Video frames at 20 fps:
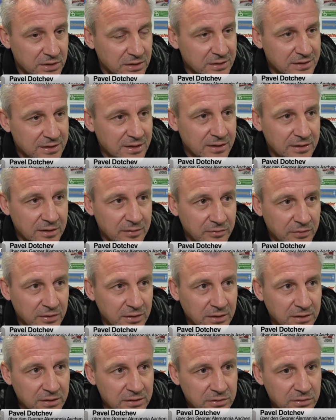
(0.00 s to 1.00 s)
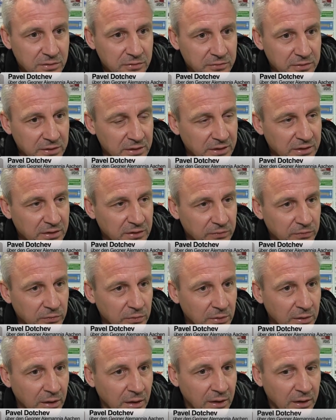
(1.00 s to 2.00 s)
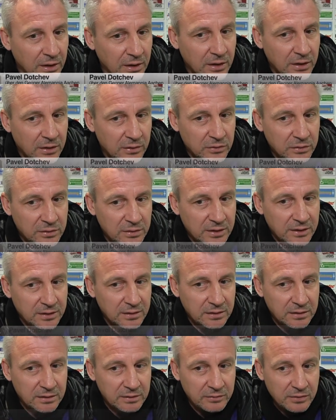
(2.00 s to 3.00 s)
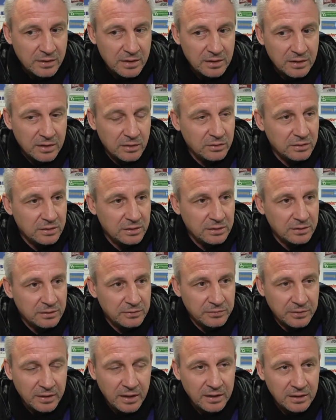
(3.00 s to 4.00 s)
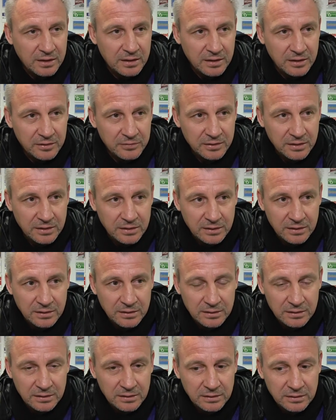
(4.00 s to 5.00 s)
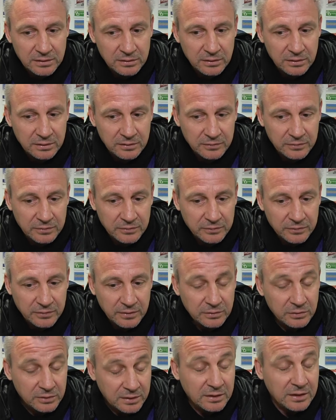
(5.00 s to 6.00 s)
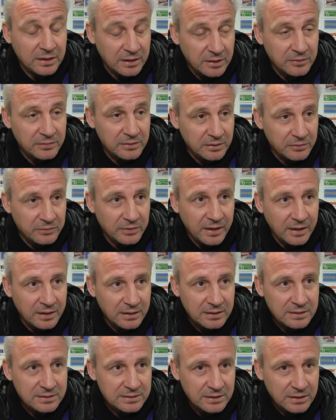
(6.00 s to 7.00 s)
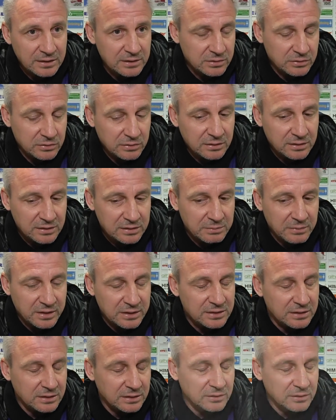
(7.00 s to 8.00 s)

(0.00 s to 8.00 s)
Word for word: Schicksal entwickeln so Wir-Gefühl und dann äh, werden auch äh, freie Kräfte äh, oder Kräfte freigesetzt und das macht sie